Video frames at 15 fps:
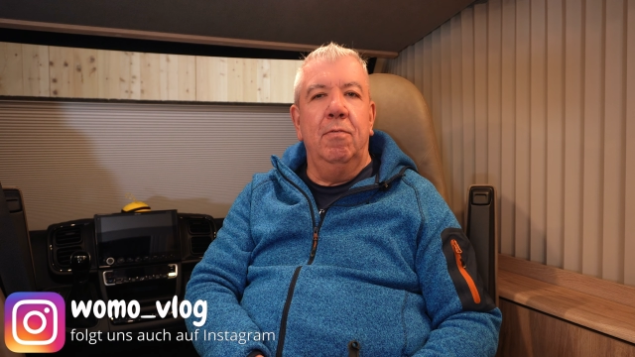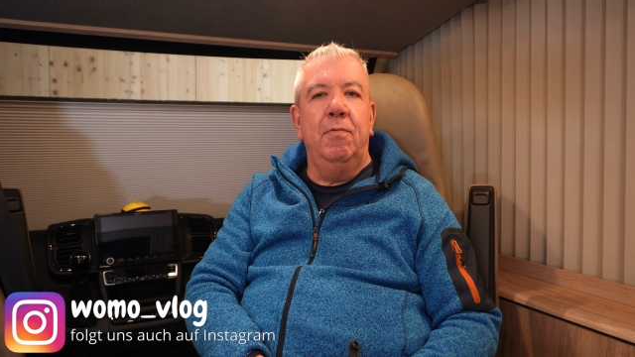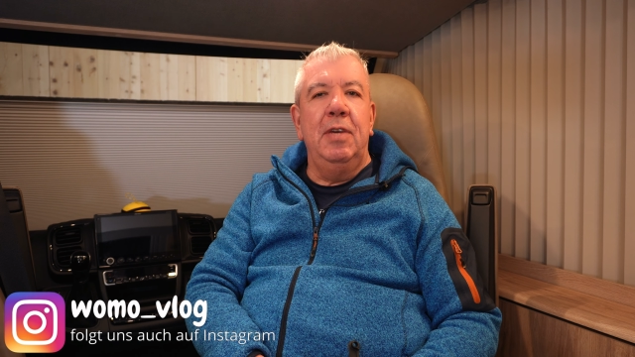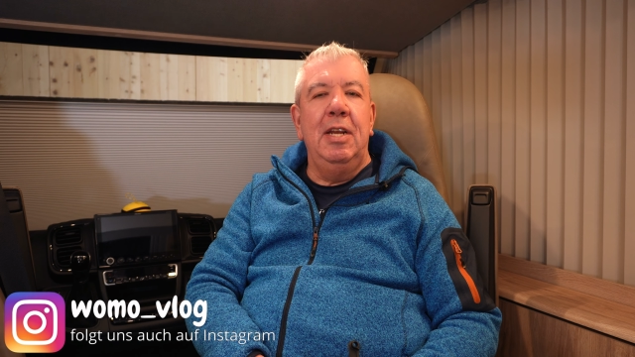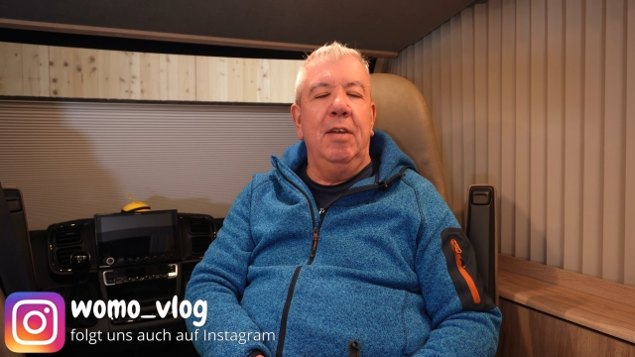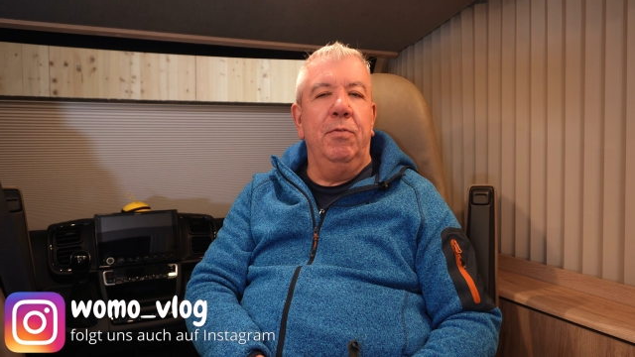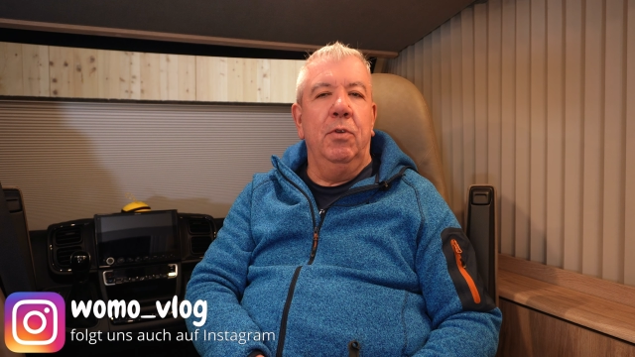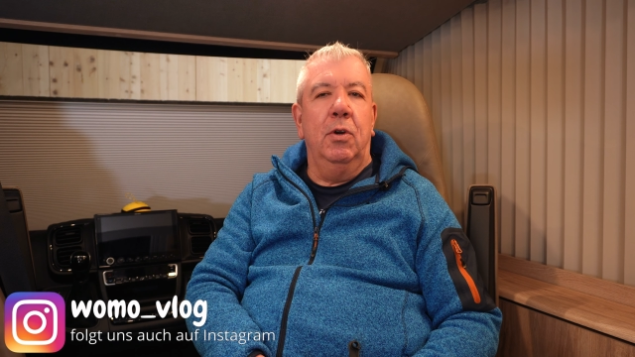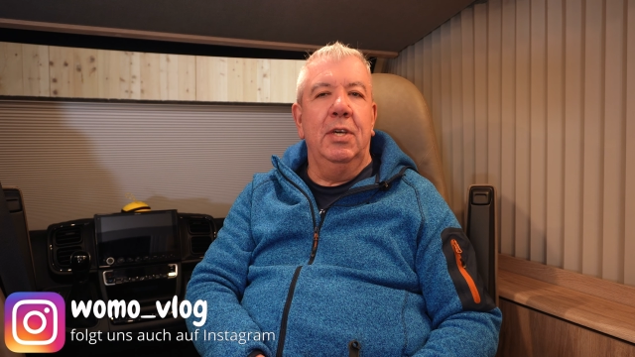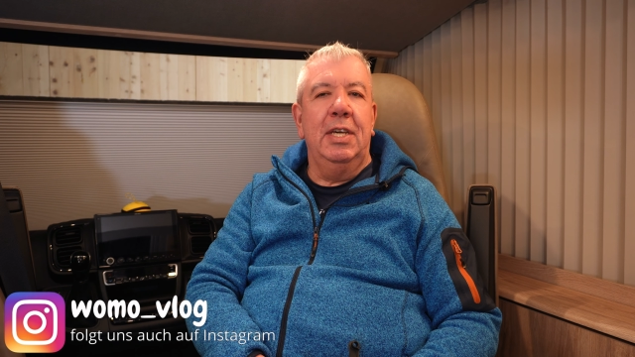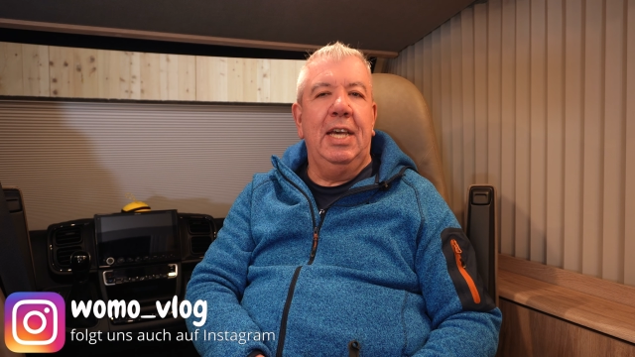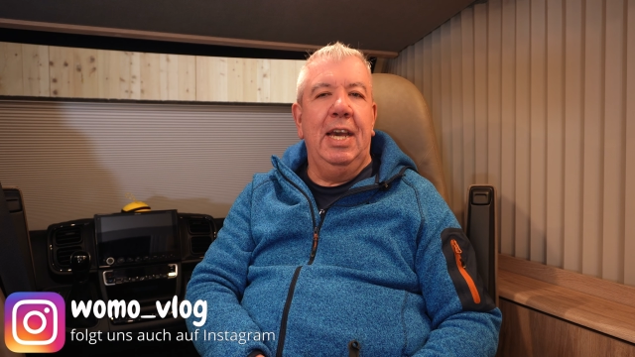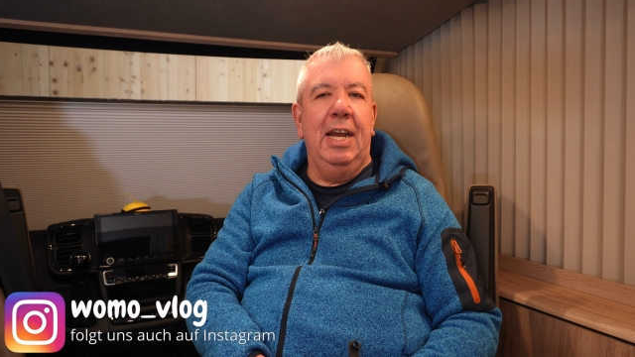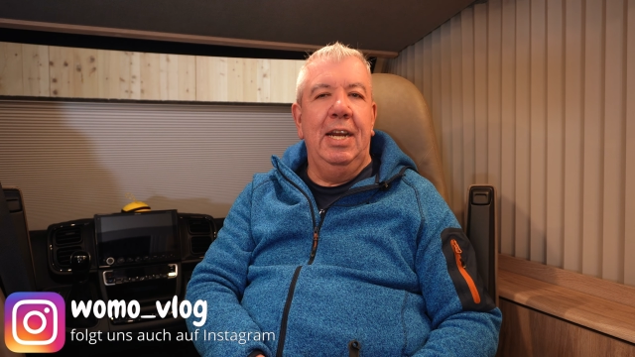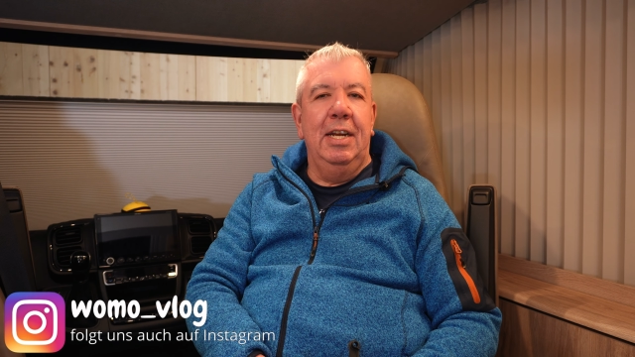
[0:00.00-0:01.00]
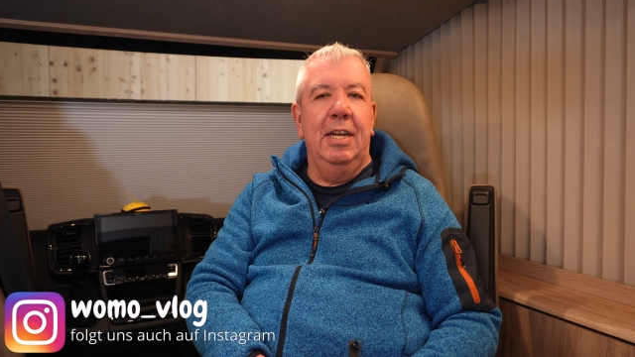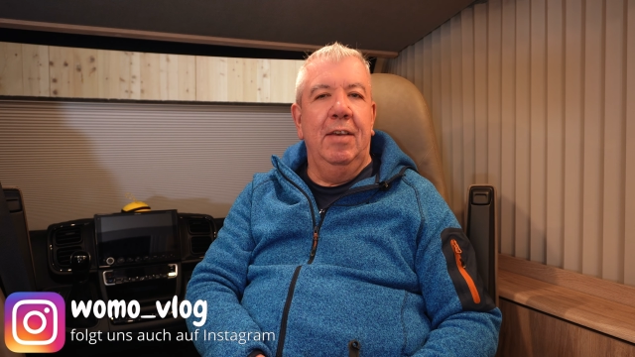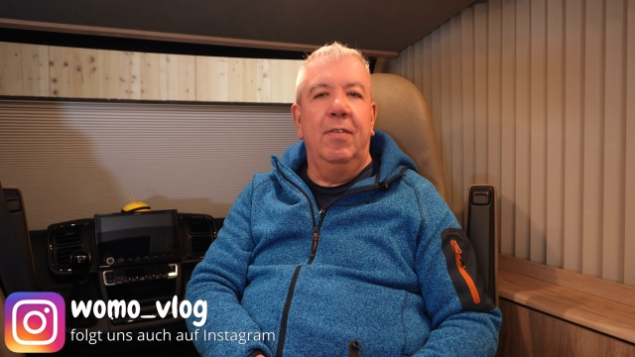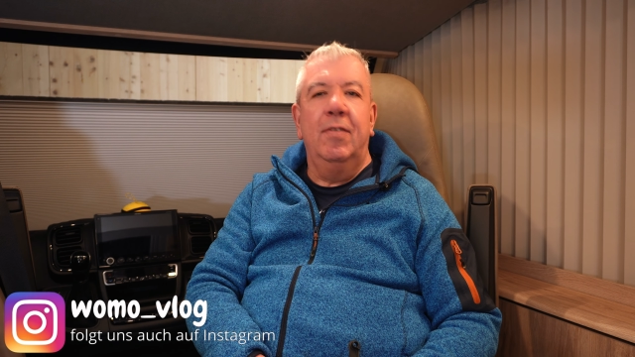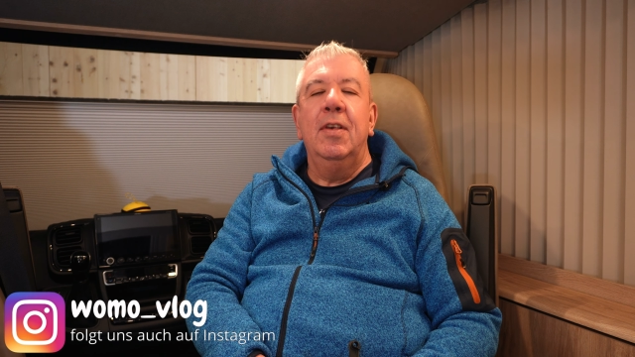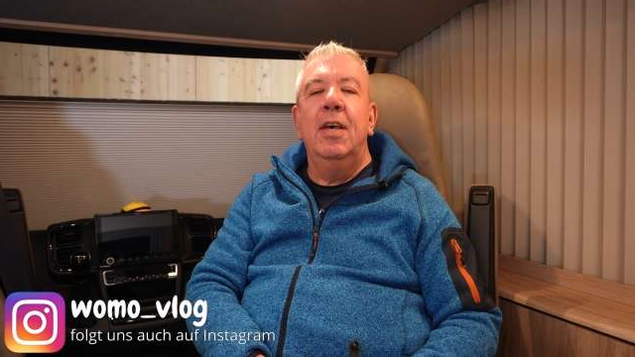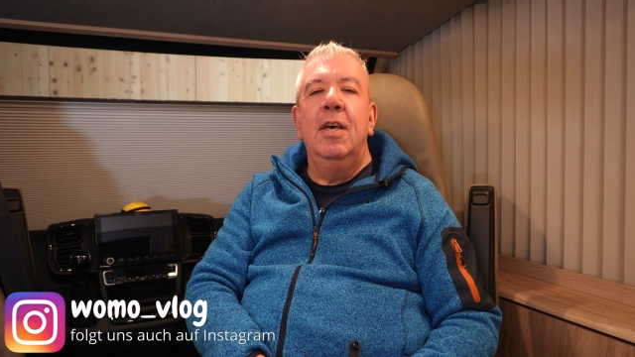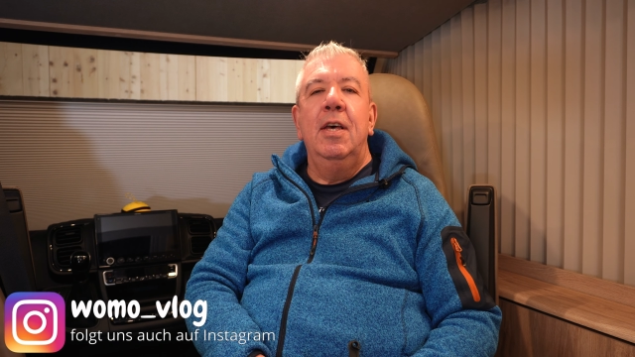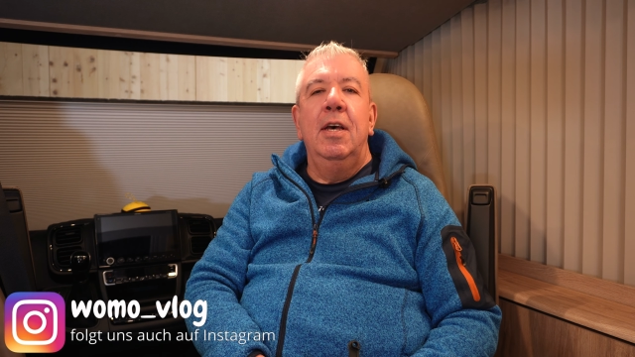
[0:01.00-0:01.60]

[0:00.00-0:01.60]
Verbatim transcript: Viele von euch kennen das.